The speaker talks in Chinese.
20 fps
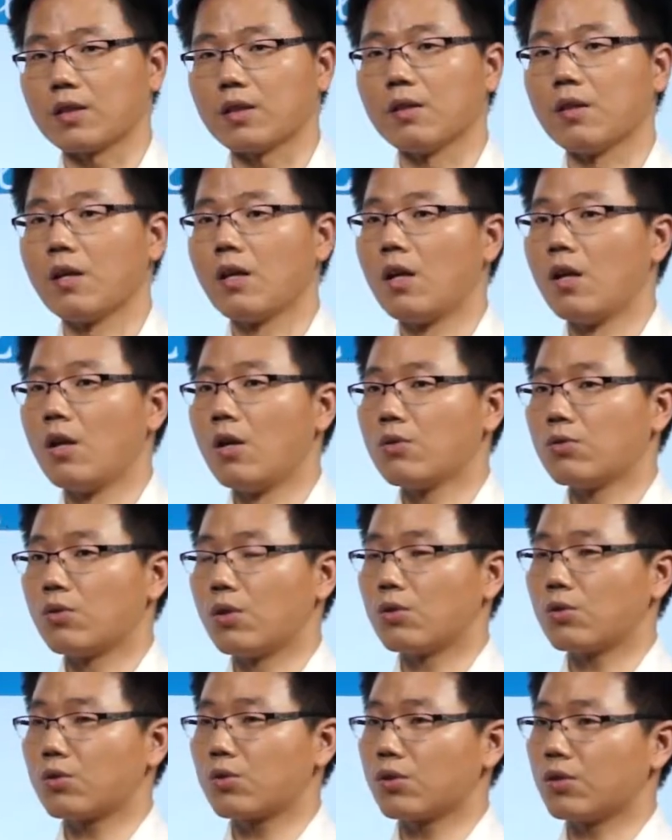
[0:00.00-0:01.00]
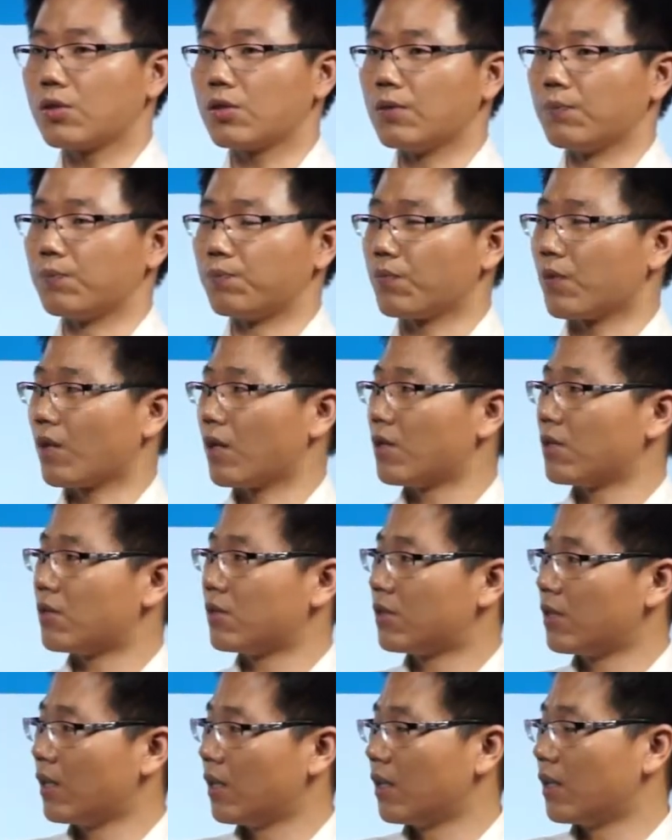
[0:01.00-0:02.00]
个，所以就是
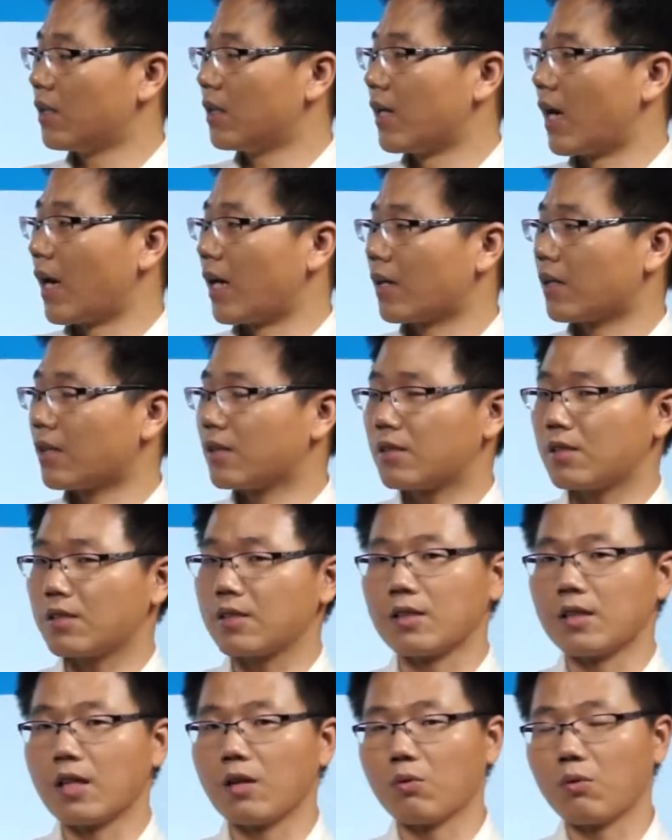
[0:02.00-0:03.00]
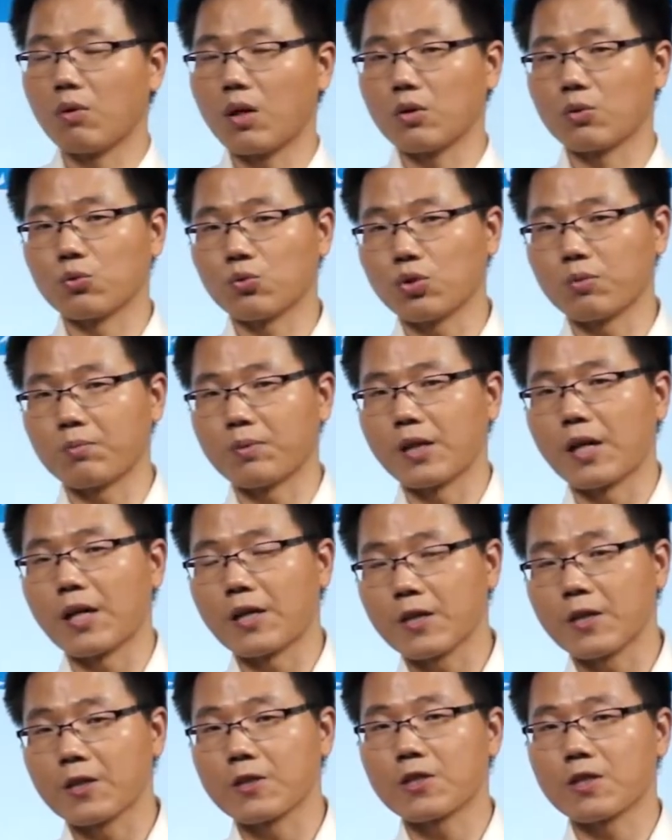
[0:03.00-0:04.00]
这两个企业文化中对比，
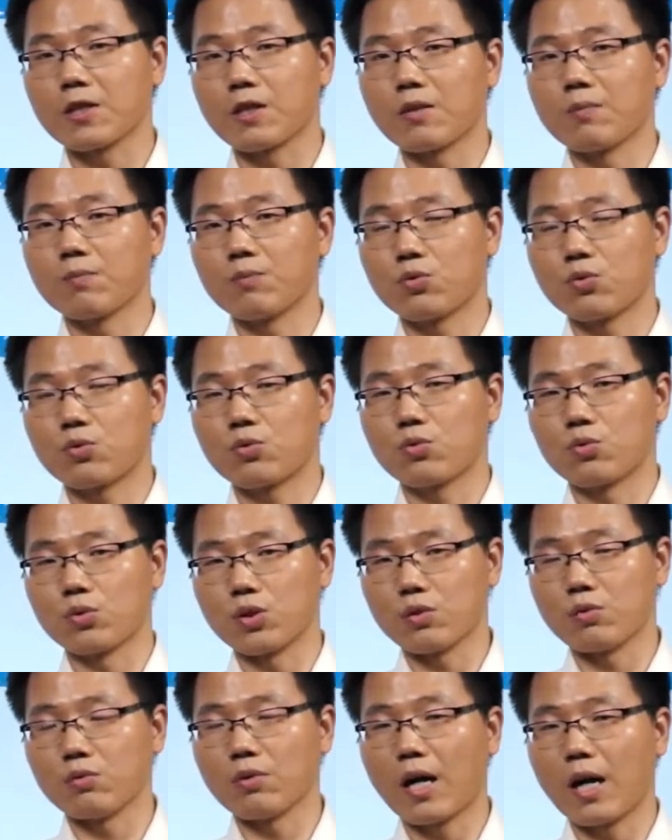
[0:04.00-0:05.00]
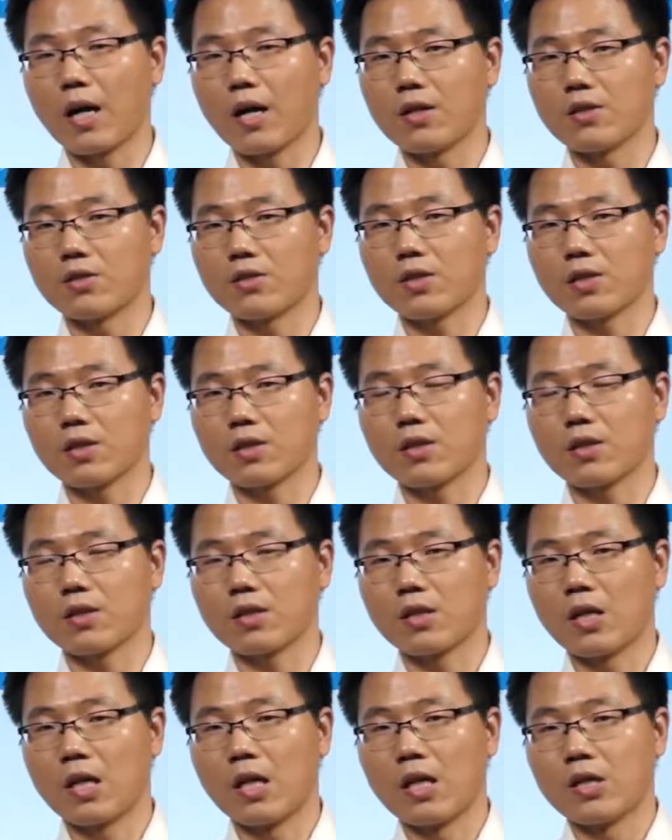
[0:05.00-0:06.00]
印证了组织文化正
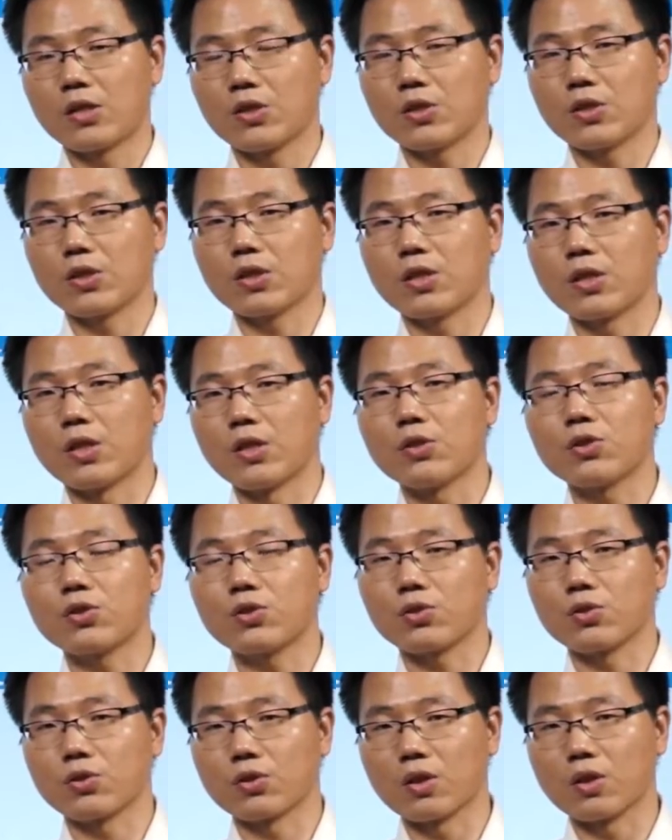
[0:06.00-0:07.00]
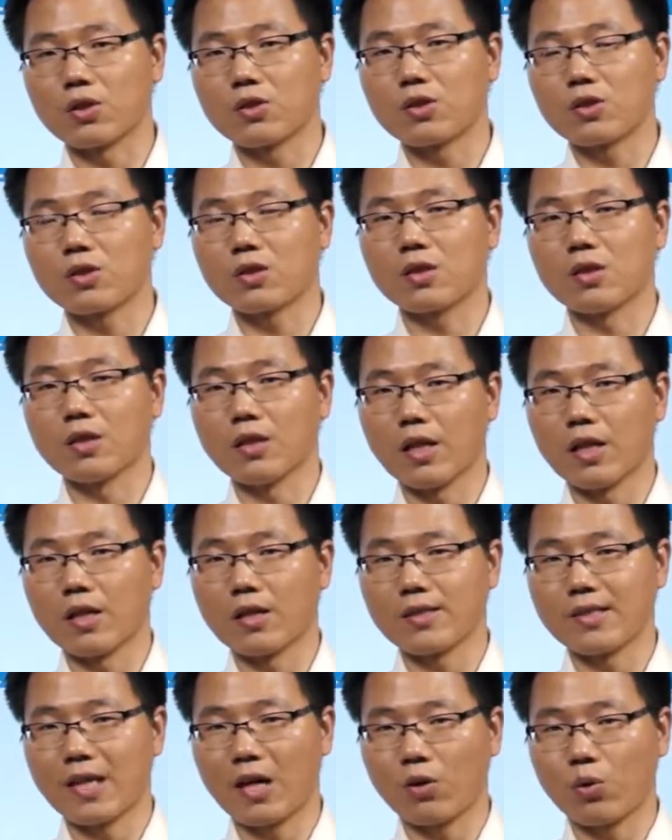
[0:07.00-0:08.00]
是可以使得企业
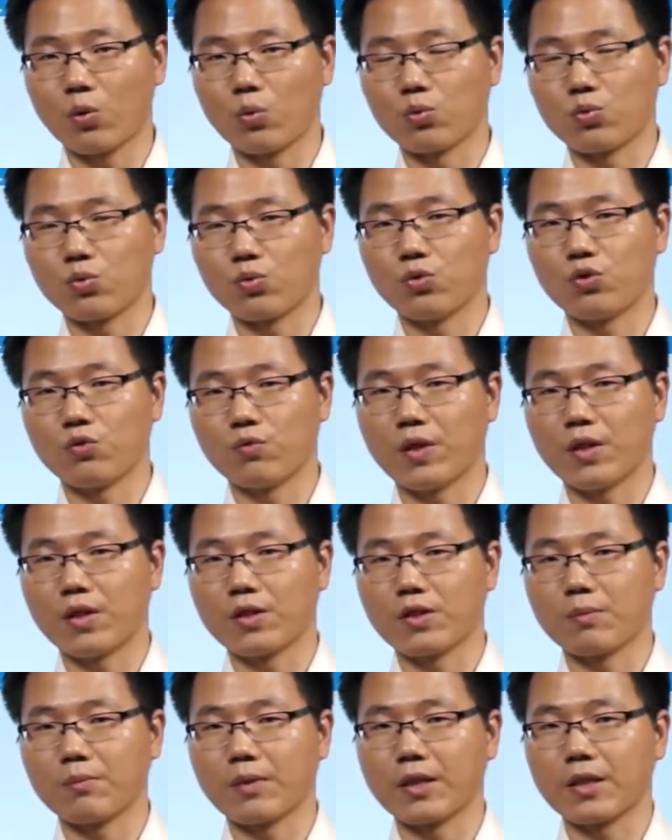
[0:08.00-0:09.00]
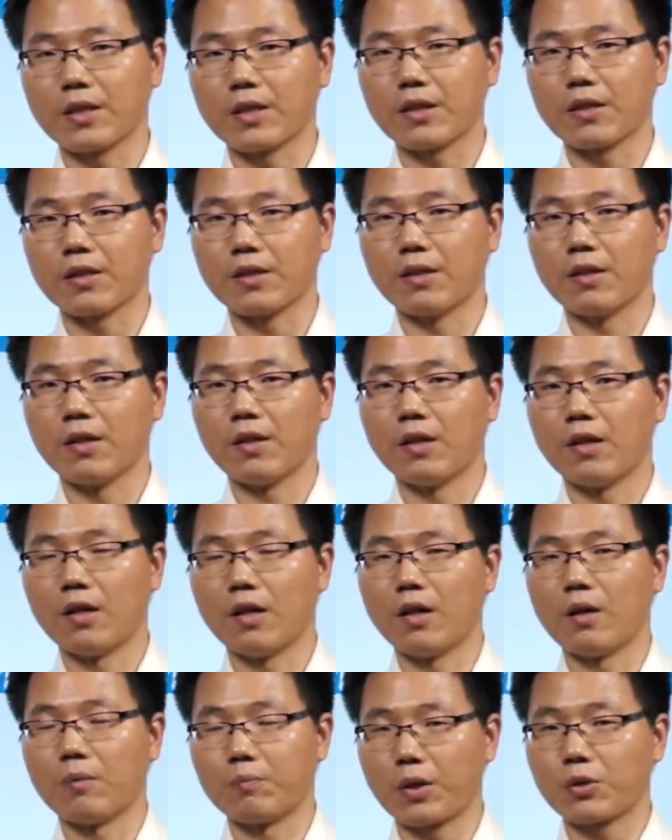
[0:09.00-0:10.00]
相互区分的这么一个
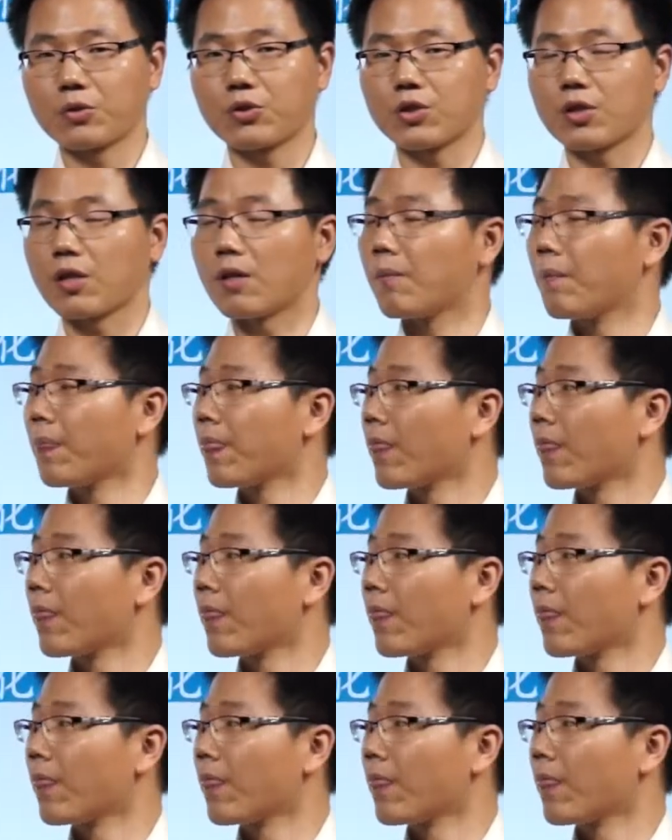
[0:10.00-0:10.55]
呃标志。